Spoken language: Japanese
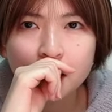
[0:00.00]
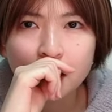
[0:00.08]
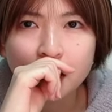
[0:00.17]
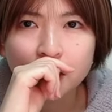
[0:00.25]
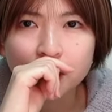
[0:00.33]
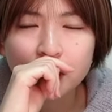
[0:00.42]

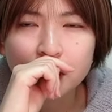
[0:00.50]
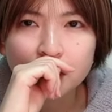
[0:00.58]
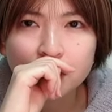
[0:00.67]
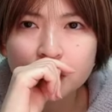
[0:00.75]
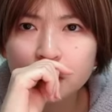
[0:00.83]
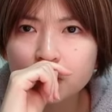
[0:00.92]
あの時
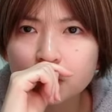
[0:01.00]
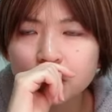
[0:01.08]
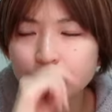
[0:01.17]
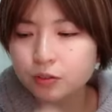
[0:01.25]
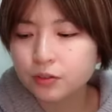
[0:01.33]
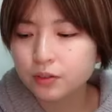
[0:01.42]
ヨナコの
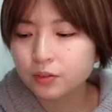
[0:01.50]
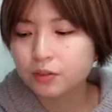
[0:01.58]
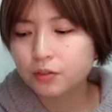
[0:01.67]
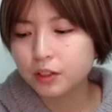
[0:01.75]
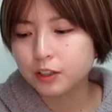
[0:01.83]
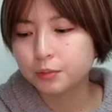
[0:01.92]
卒業
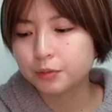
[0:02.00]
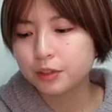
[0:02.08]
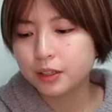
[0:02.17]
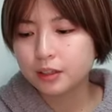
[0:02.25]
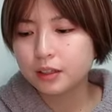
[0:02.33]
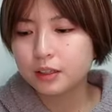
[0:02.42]
公演って
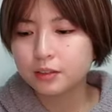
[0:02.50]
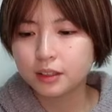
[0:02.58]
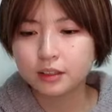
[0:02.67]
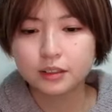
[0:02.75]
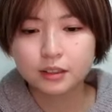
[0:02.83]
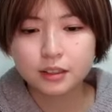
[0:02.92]
ポニーテール
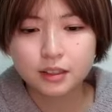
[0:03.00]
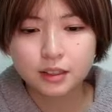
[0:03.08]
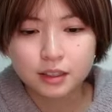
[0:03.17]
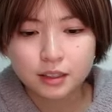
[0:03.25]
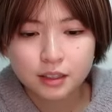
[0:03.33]
だったっけ